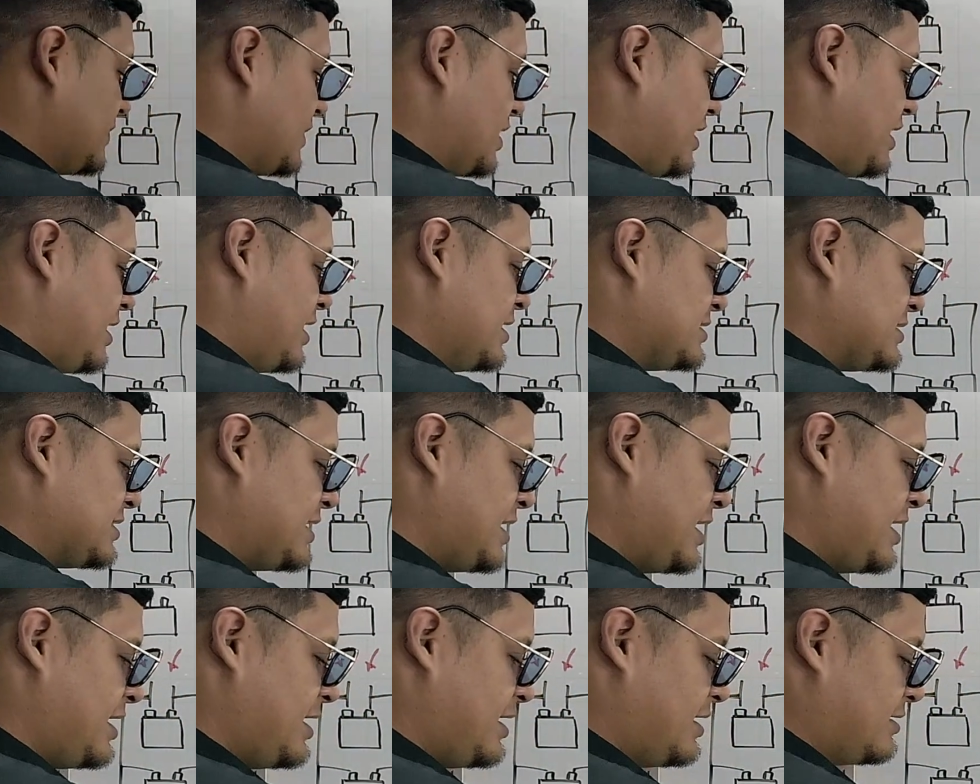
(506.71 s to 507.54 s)
es
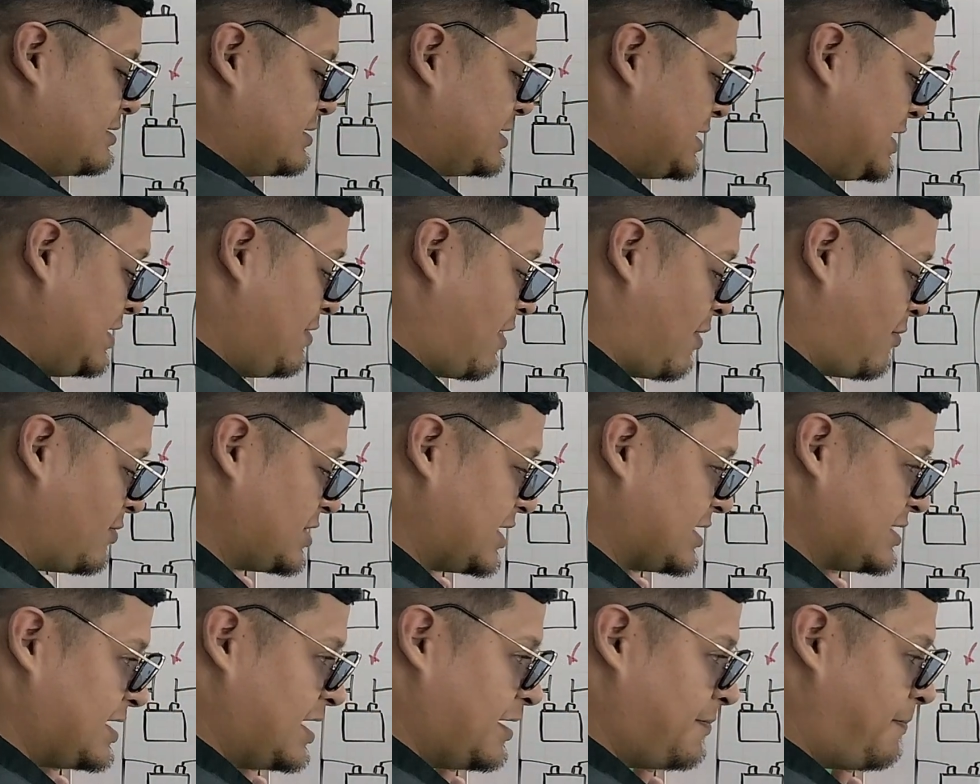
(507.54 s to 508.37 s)
que si vamos a
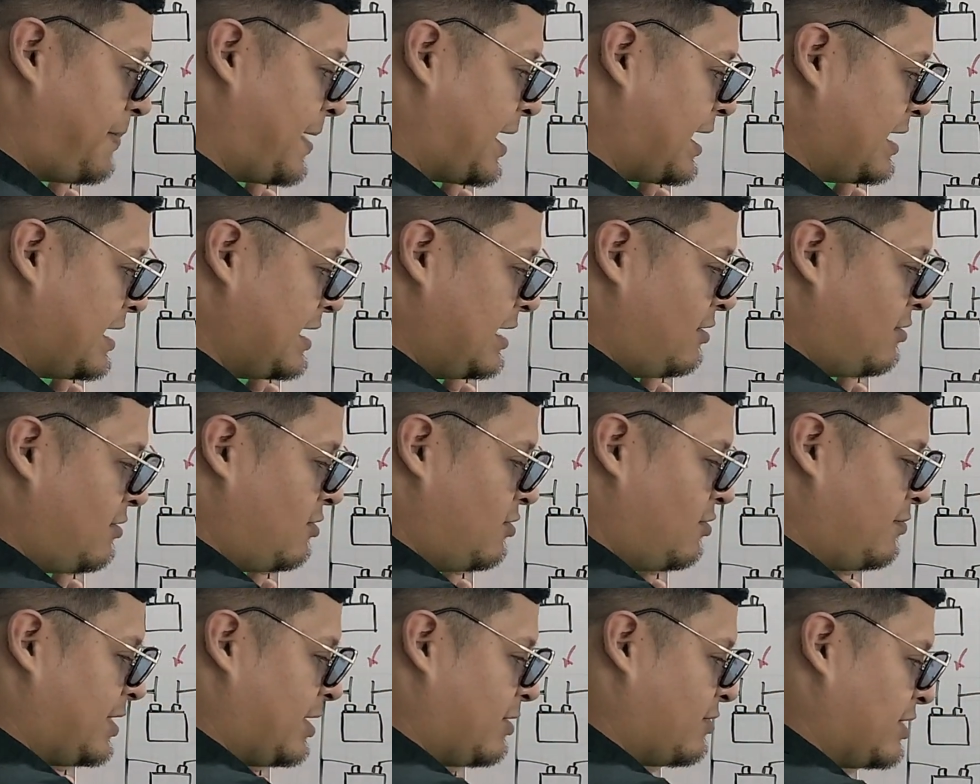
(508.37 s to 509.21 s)
hacer paralelo,
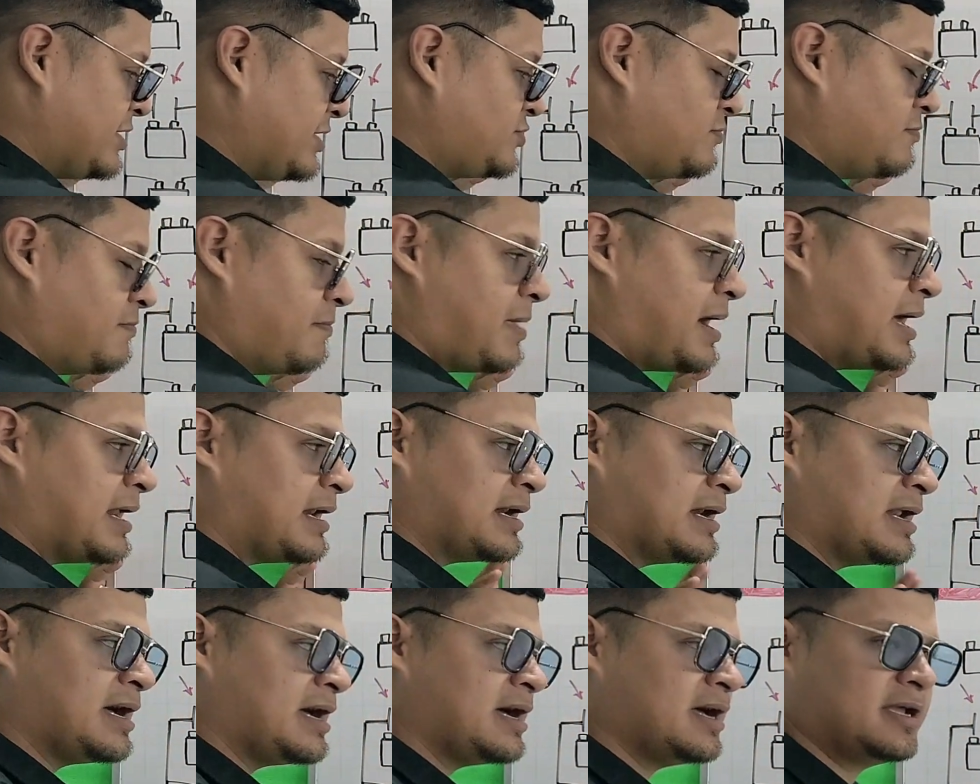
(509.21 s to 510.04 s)
lo mejor es un
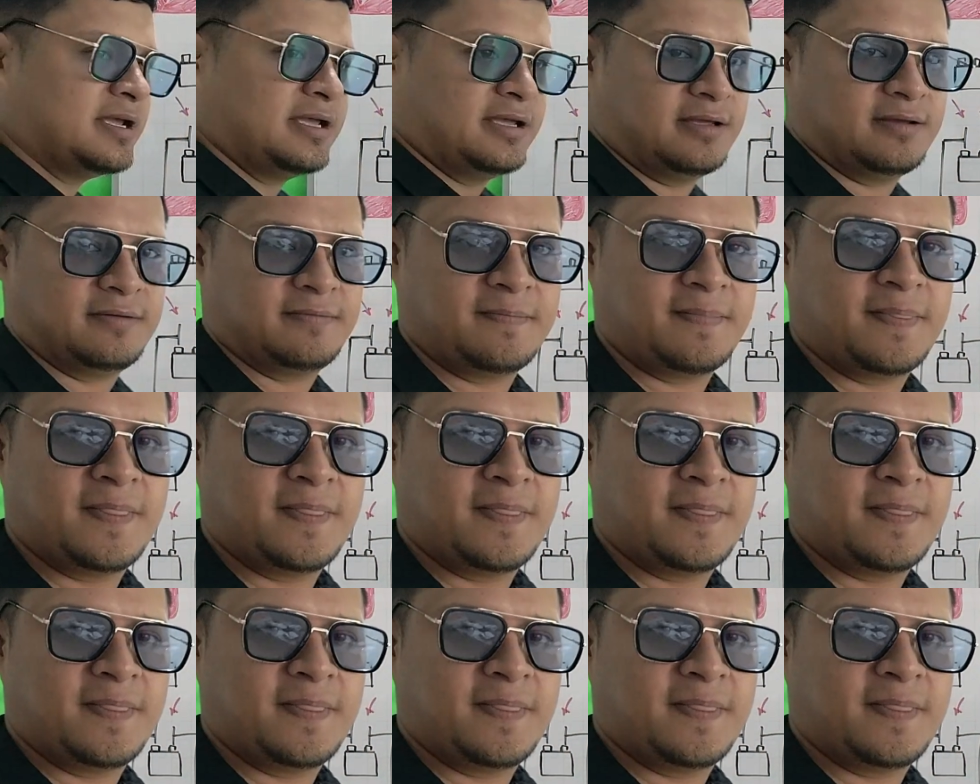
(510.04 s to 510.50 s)
barraje.